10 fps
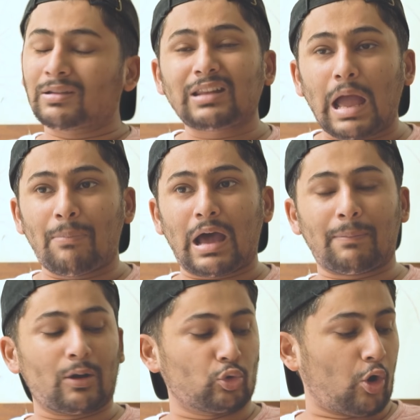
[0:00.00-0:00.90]
मसला है बार
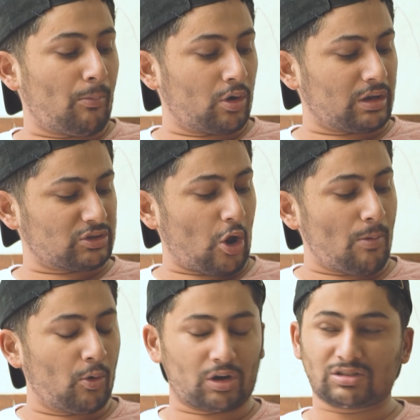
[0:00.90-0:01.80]
बार उठो मोटर चलाओ
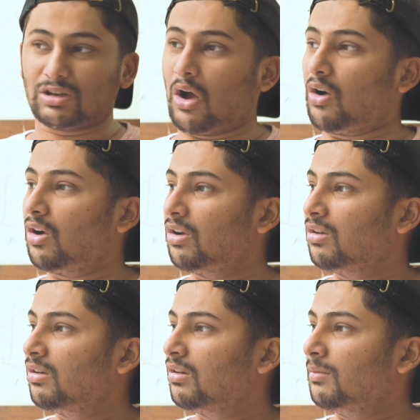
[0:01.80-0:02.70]
मोटर चलाओ
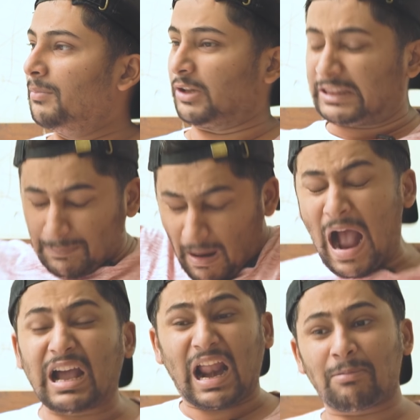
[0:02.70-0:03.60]
मेरे तो
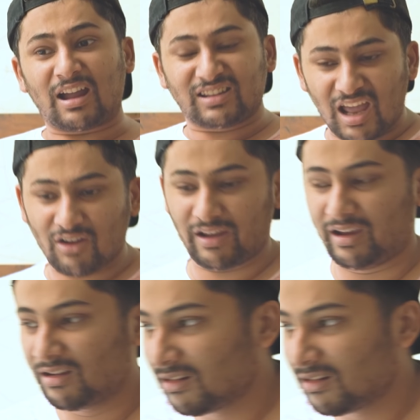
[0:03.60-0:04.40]
दिमाग खराब कर दिया इन्होंने